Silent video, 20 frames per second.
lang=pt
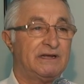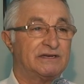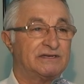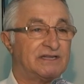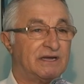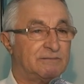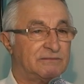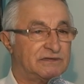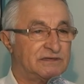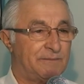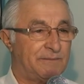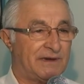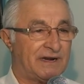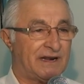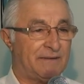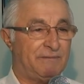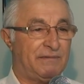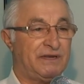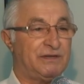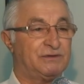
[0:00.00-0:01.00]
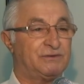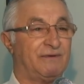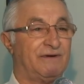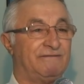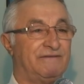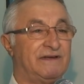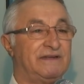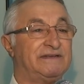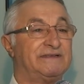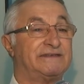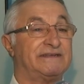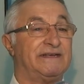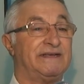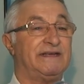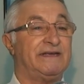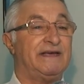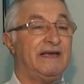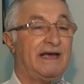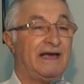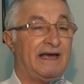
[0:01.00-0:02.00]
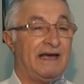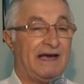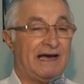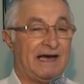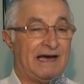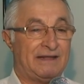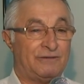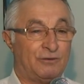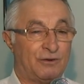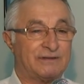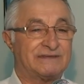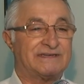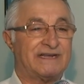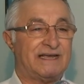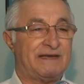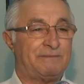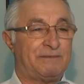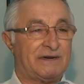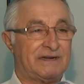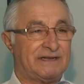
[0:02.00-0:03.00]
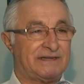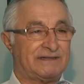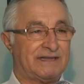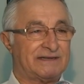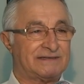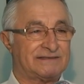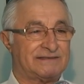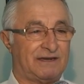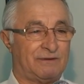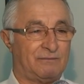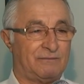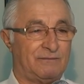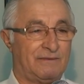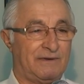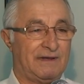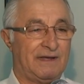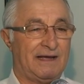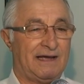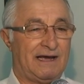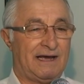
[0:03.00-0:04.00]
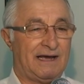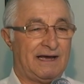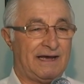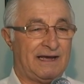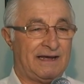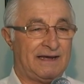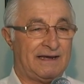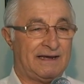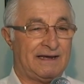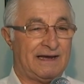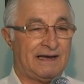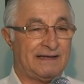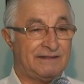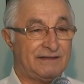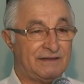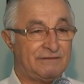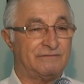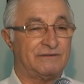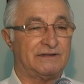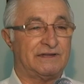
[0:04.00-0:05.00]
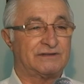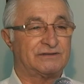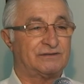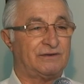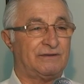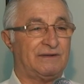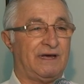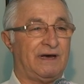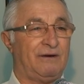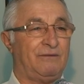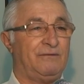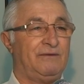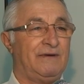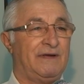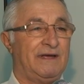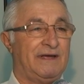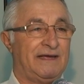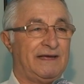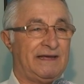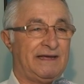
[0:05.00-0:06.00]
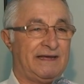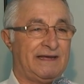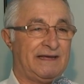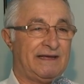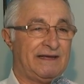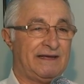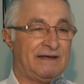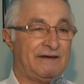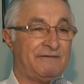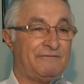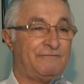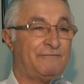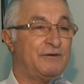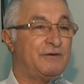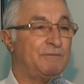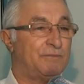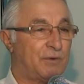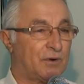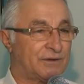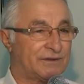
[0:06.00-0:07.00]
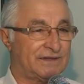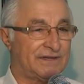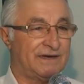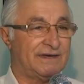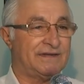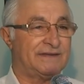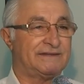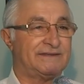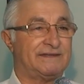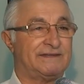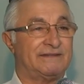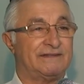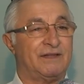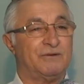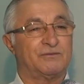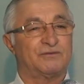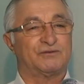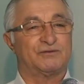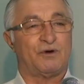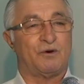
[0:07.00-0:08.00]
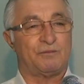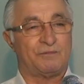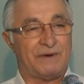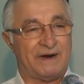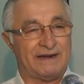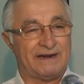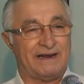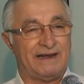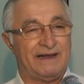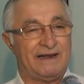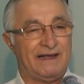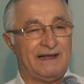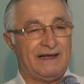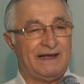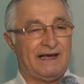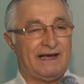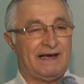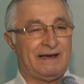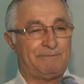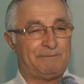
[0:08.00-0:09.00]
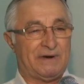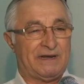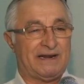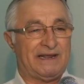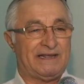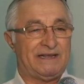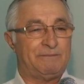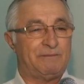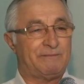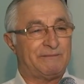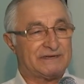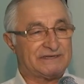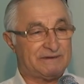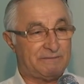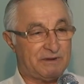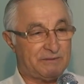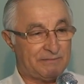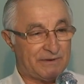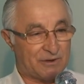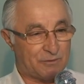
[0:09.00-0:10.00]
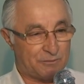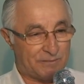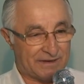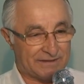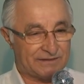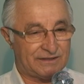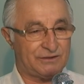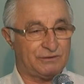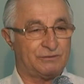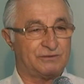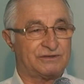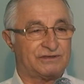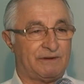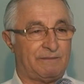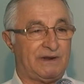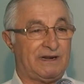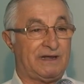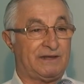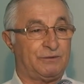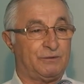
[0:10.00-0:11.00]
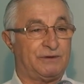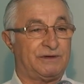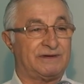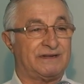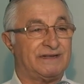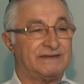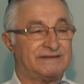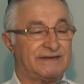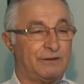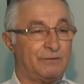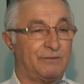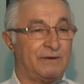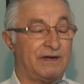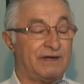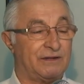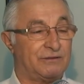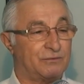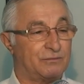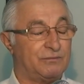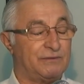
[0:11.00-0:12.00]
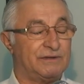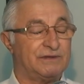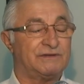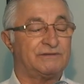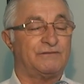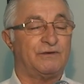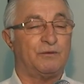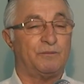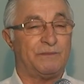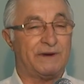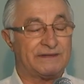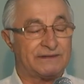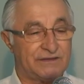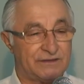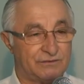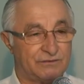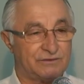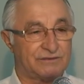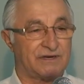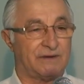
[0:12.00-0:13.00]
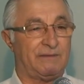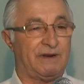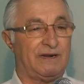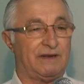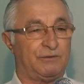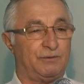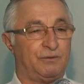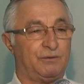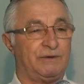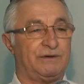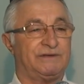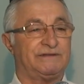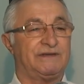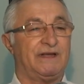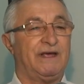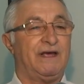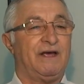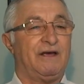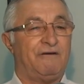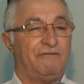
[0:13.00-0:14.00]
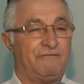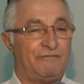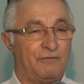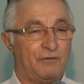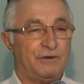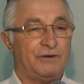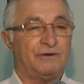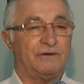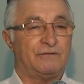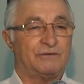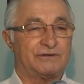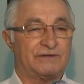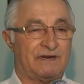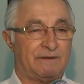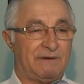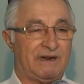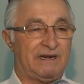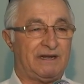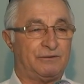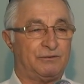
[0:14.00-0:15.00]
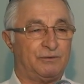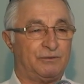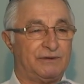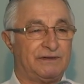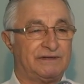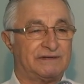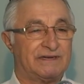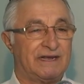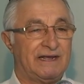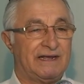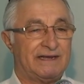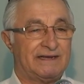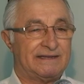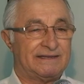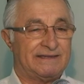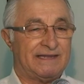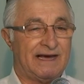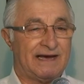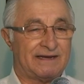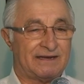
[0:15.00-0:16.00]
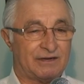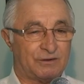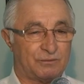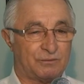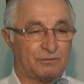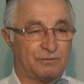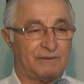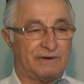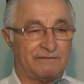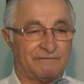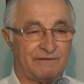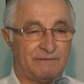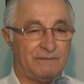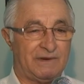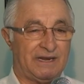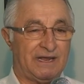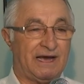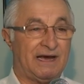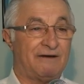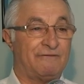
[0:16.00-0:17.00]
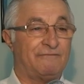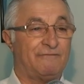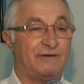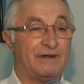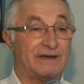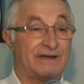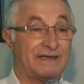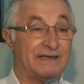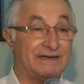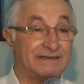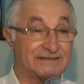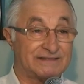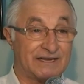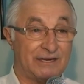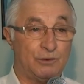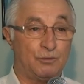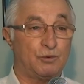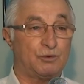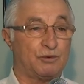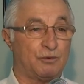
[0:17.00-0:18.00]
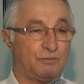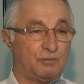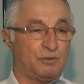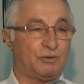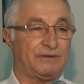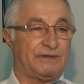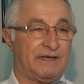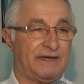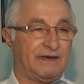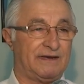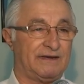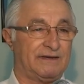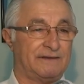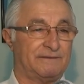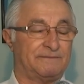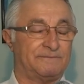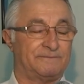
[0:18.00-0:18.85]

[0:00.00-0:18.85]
estamos de parabéns, uma vez que a nossa nossa representação a, a nível nacional é, foi importante, não só para a Paraíba, mas também para o Partido dos Trabalhadores. Quem saiu ganhando com isso foi o Partido dos Trabalhadores, foi os trabalhadores da agricultura familiar, foi aqueles que lutam por terra.